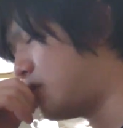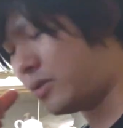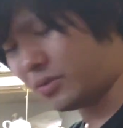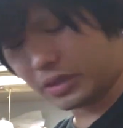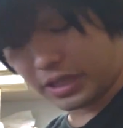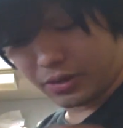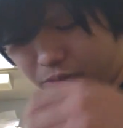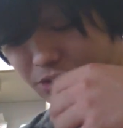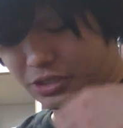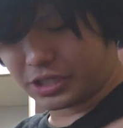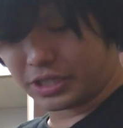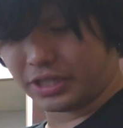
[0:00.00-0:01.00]
そうね欲
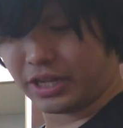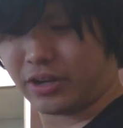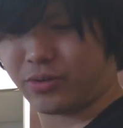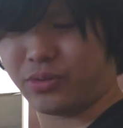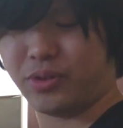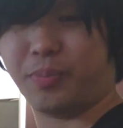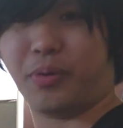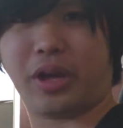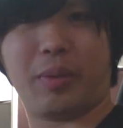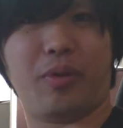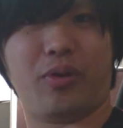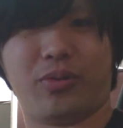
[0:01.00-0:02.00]
しいなんかこういう
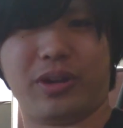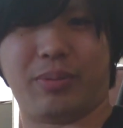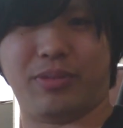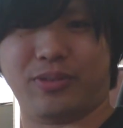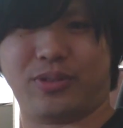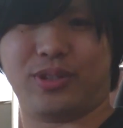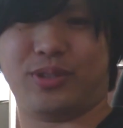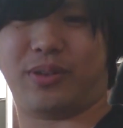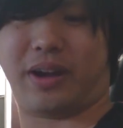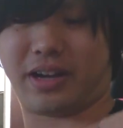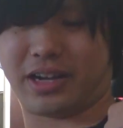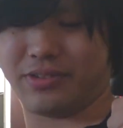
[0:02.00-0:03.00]
ポケモンコラボの時と
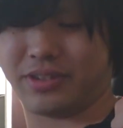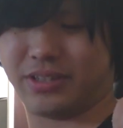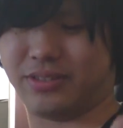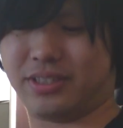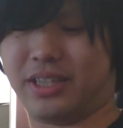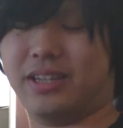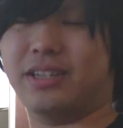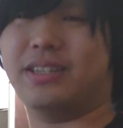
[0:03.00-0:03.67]
か買うけどさ